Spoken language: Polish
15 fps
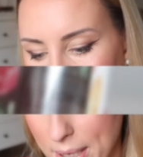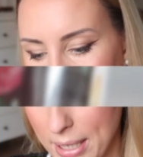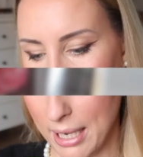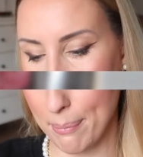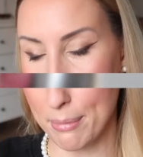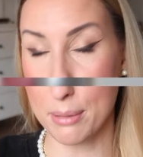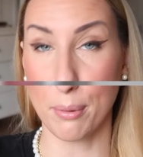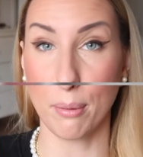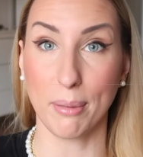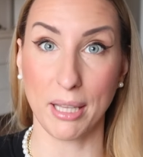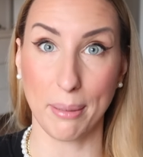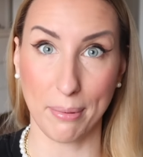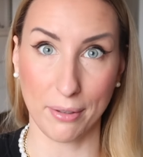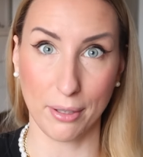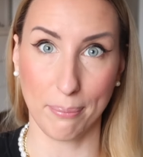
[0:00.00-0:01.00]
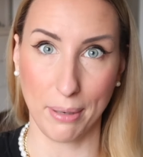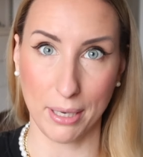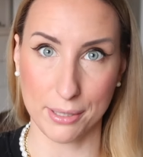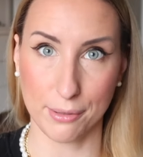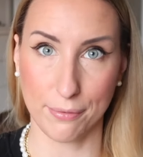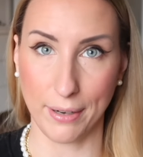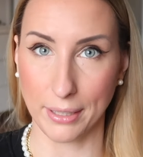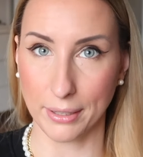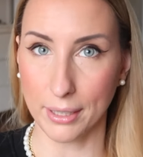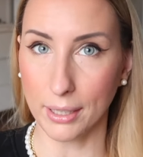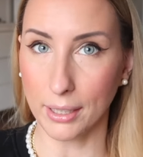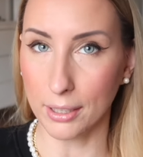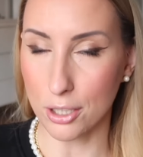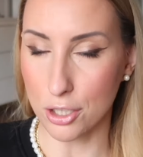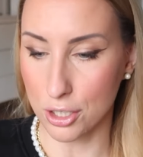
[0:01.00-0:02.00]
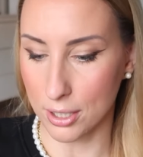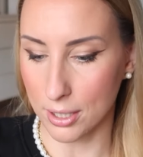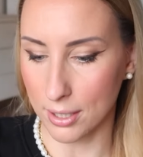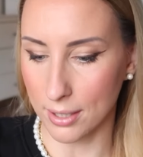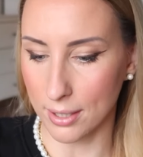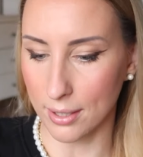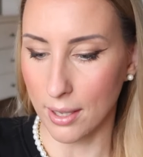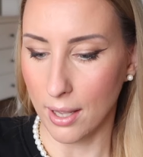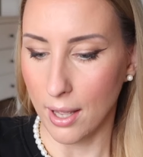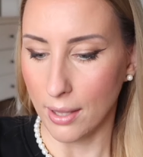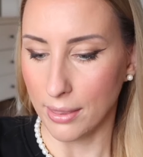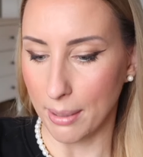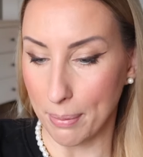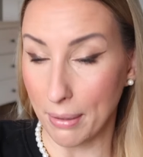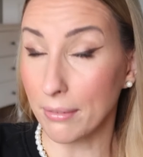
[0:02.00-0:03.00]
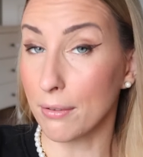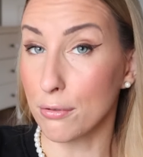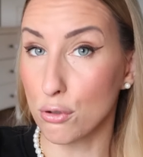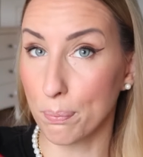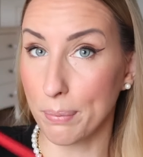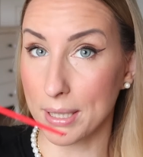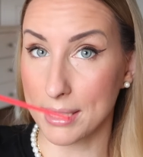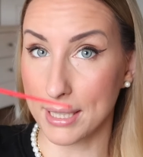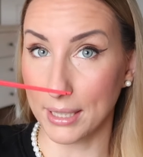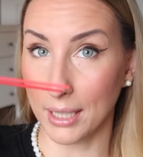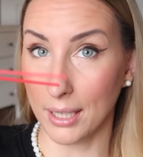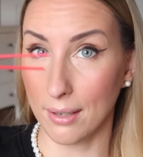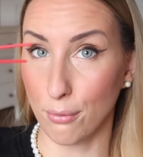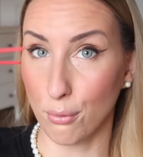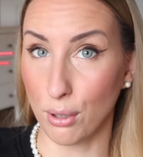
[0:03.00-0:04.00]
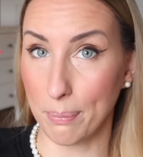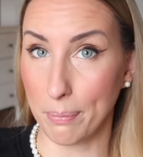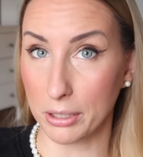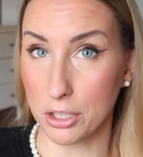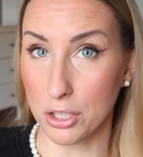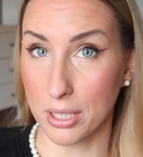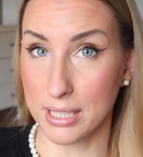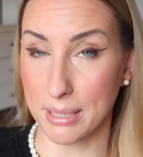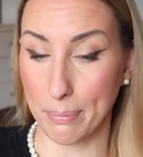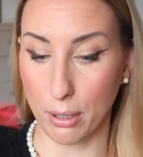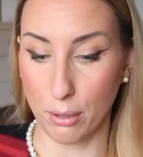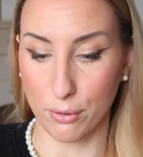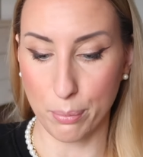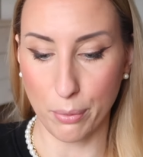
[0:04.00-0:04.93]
marka Bispol ma naprawdę bardzo fajne i też yy, naprawdę w super cenie w ogóle patyczki zapachowe.